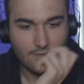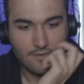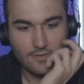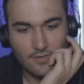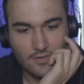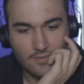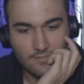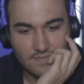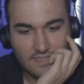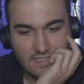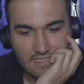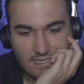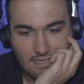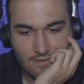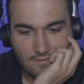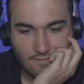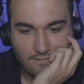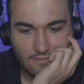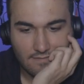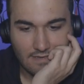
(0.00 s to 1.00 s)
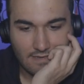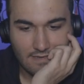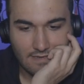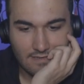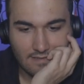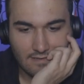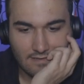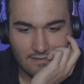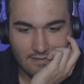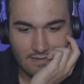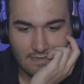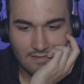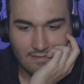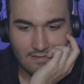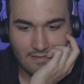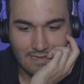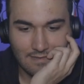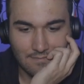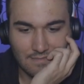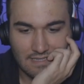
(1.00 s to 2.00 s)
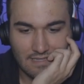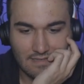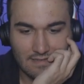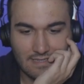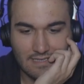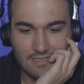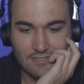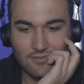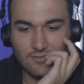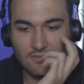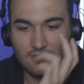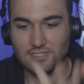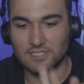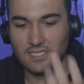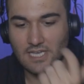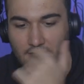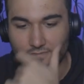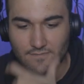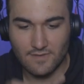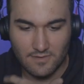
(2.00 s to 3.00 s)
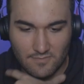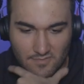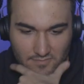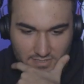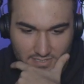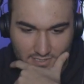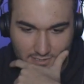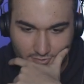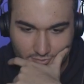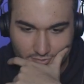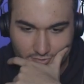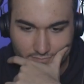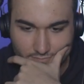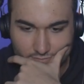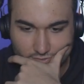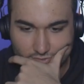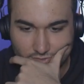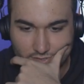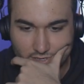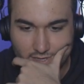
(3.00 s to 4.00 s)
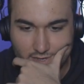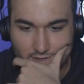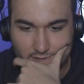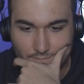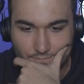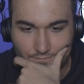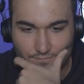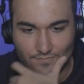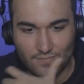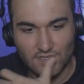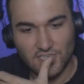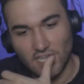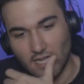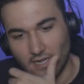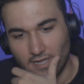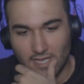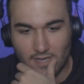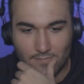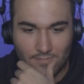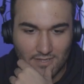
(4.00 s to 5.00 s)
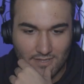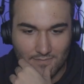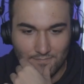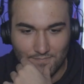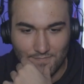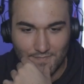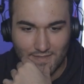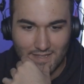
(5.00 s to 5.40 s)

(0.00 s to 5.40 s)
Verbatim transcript: Home safe, I had a great time dedikten sonra cevap vermemiz gerekiyormuş. Bir şaka yapalım.